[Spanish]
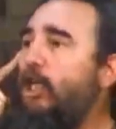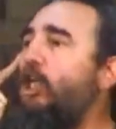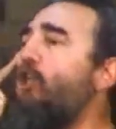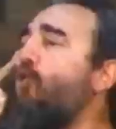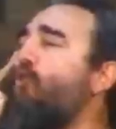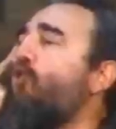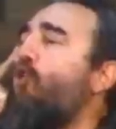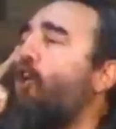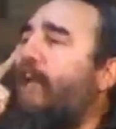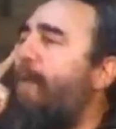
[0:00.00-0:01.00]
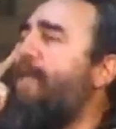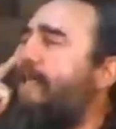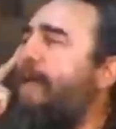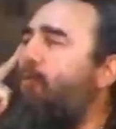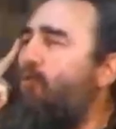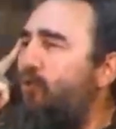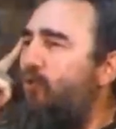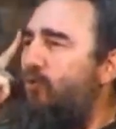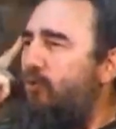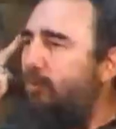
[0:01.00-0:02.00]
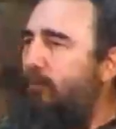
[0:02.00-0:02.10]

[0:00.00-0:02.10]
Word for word: incluso graves abusos